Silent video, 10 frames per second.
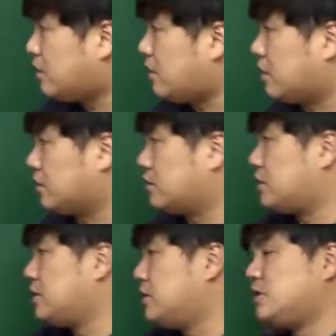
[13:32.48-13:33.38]
hard.
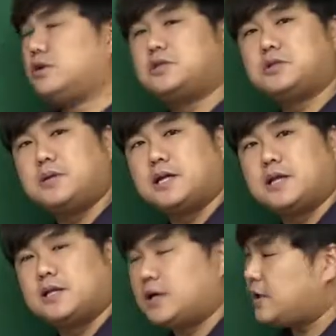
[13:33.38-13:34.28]
그는 열심히
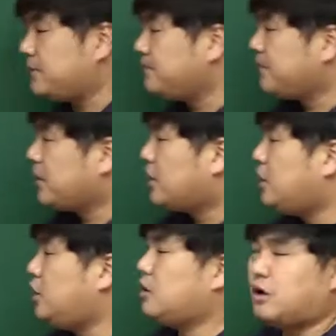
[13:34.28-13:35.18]
일한다.
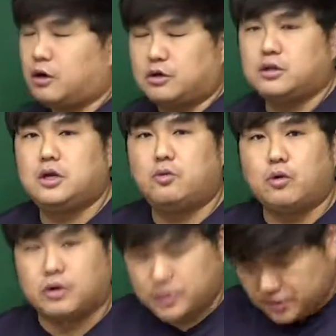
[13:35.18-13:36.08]
He hardly
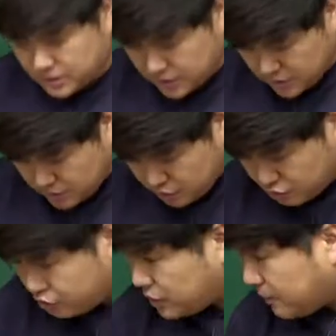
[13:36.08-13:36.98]
works.
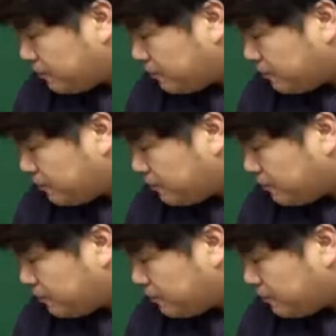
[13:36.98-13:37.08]
둘 다